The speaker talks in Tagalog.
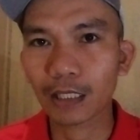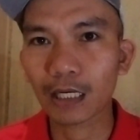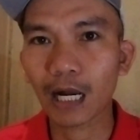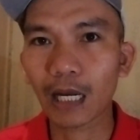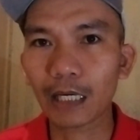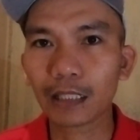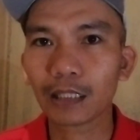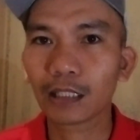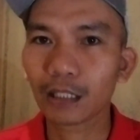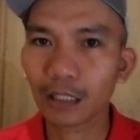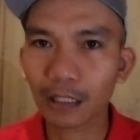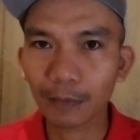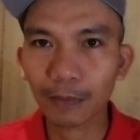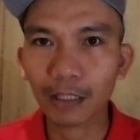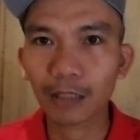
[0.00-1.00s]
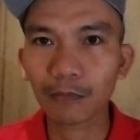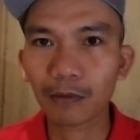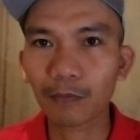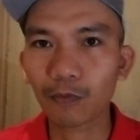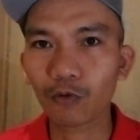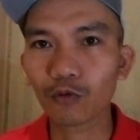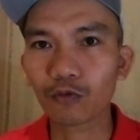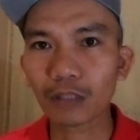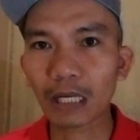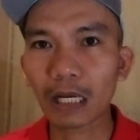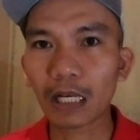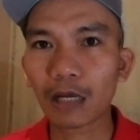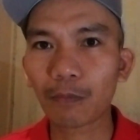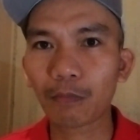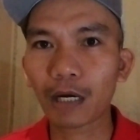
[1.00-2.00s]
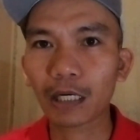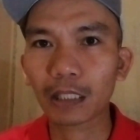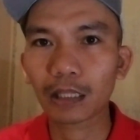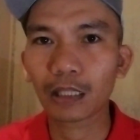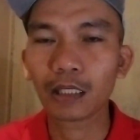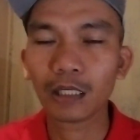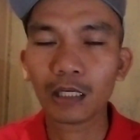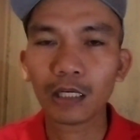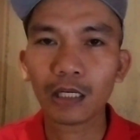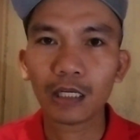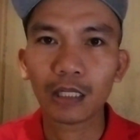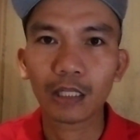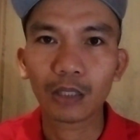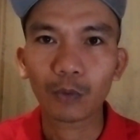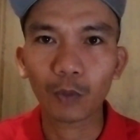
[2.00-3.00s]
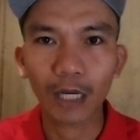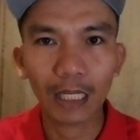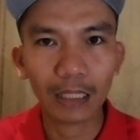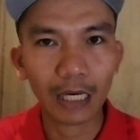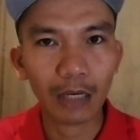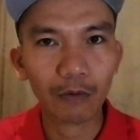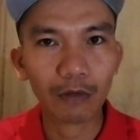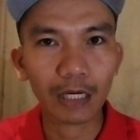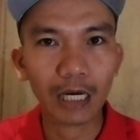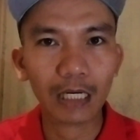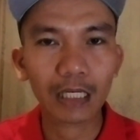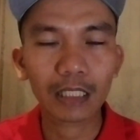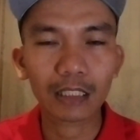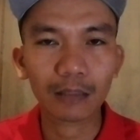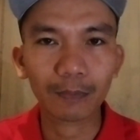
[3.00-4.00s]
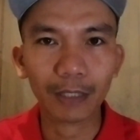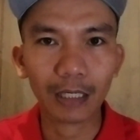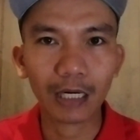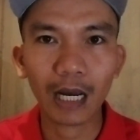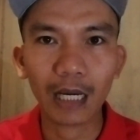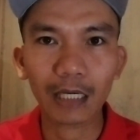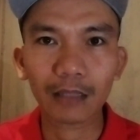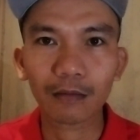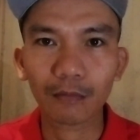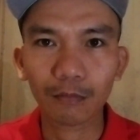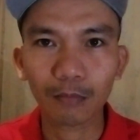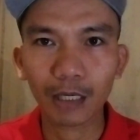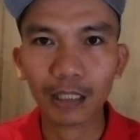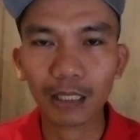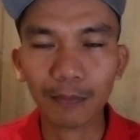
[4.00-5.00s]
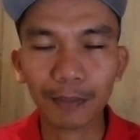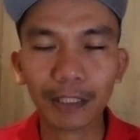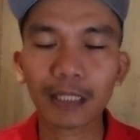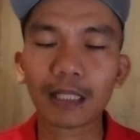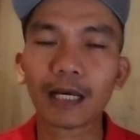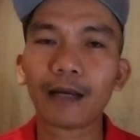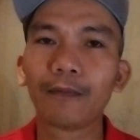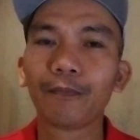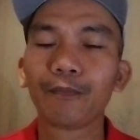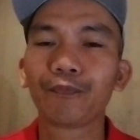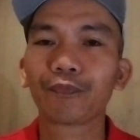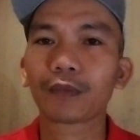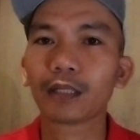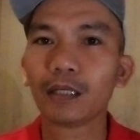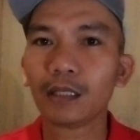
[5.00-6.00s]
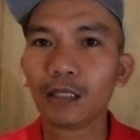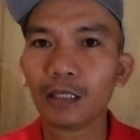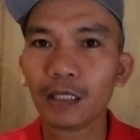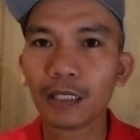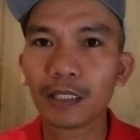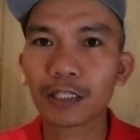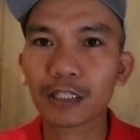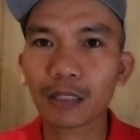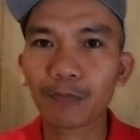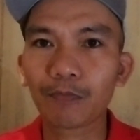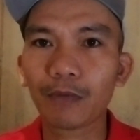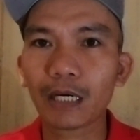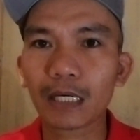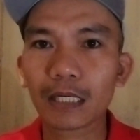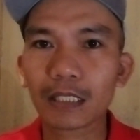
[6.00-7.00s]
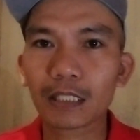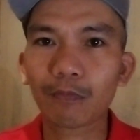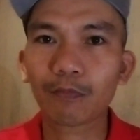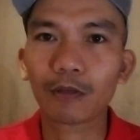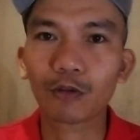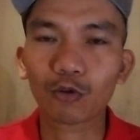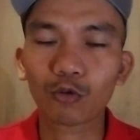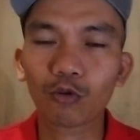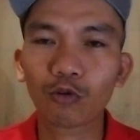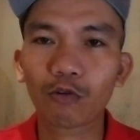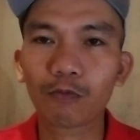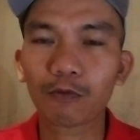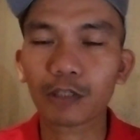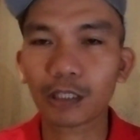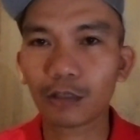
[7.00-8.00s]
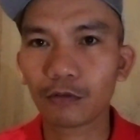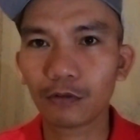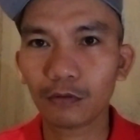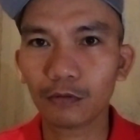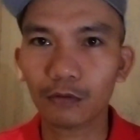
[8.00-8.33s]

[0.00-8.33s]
pagkain? Iba't iba po yung dahilan bakit wala tayong gana sa pagkain, bata matanda. Step by step, tuturo ko po sa inyo.